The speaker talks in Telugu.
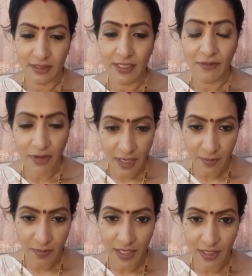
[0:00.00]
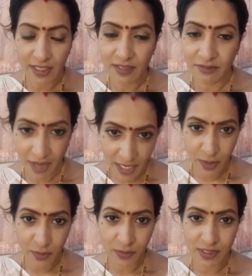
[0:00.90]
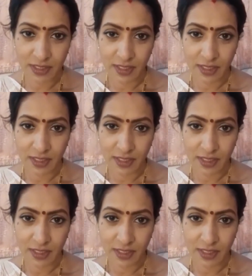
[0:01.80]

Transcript: ఇది ఎవరు నమ్మకండి ఇది ఫేక్ న్యూస్